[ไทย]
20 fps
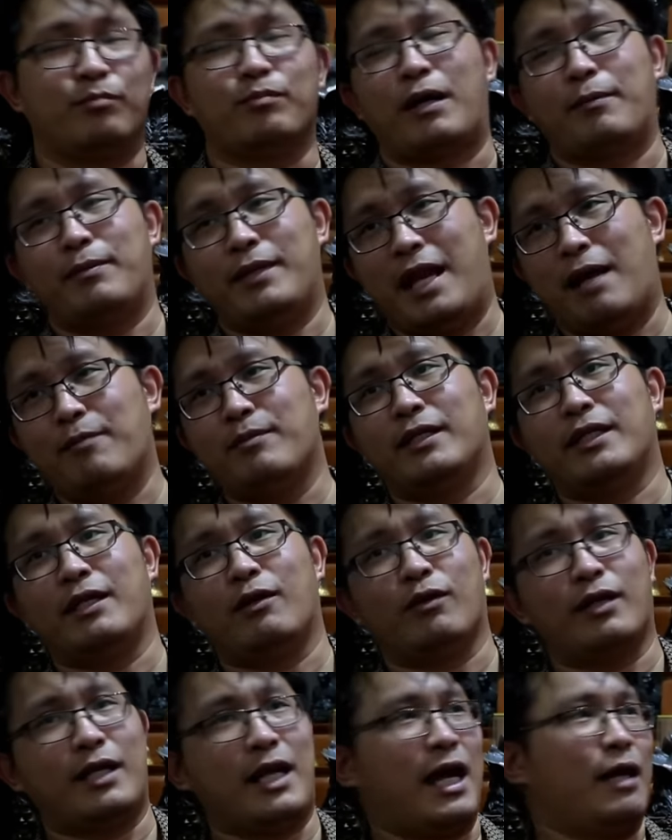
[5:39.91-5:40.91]
พระพิราบอย่างเดี
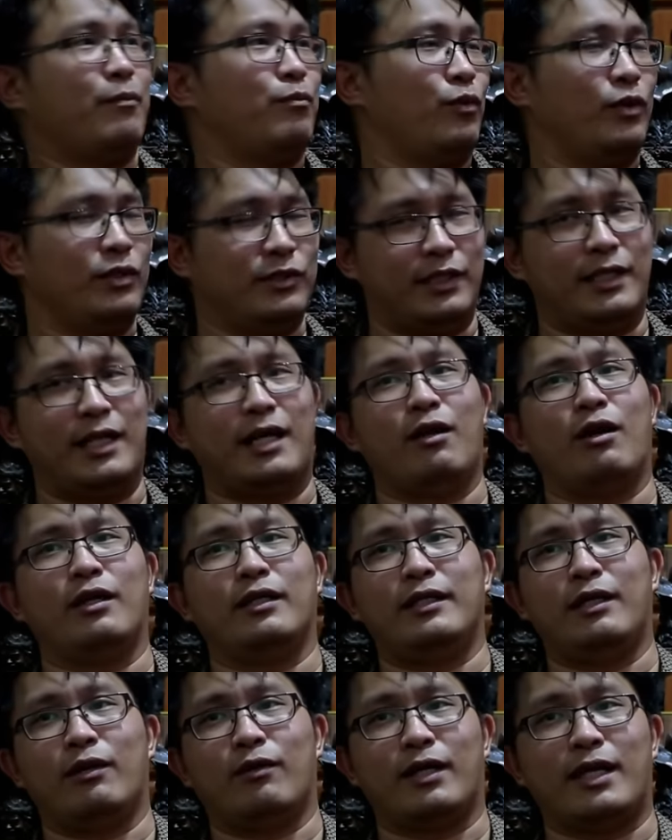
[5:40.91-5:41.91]
ยวก็ได้ปูชนารอด
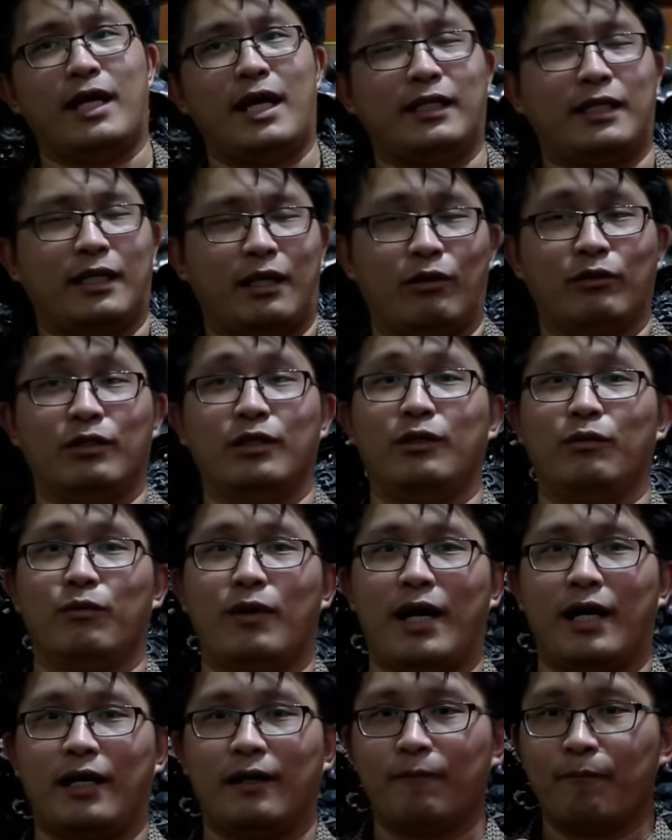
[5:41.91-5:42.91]
อย่างเดียวก็ได้ แต่เขาถือ
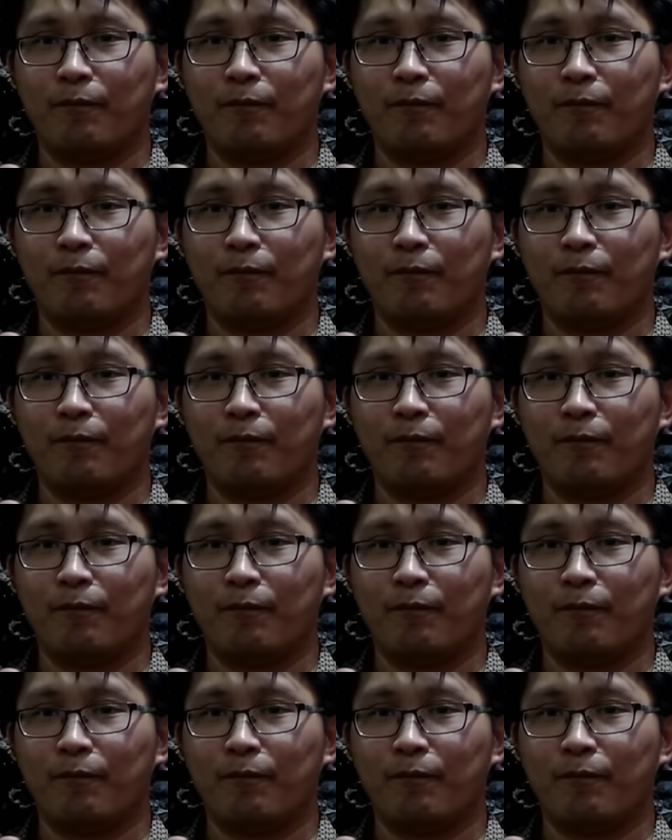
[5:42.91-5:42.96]
ว่า